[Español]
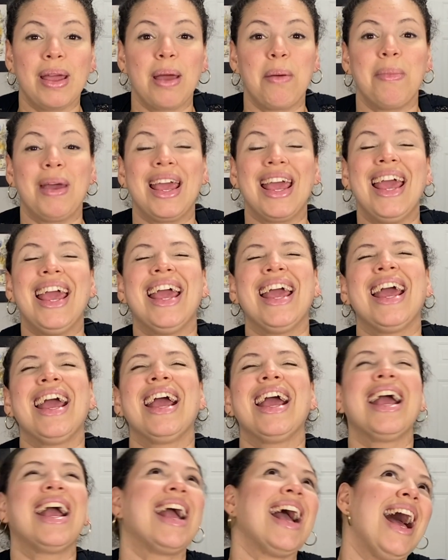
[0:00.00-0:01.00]
que me
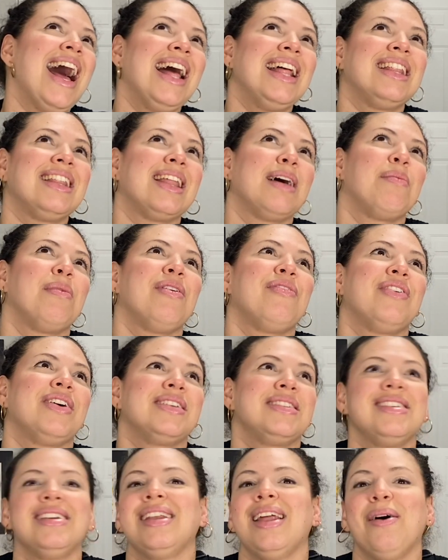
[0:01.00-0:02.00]
encanta, me
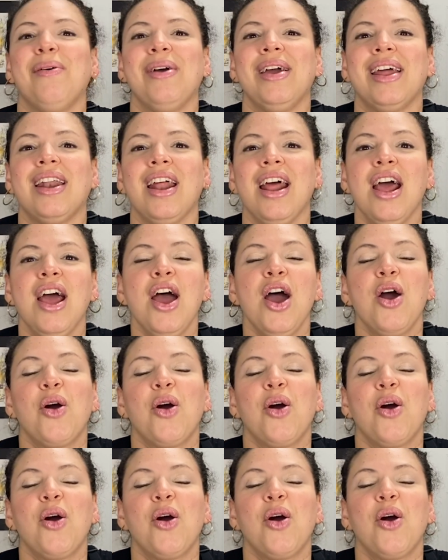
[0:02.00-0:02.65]
fascina ver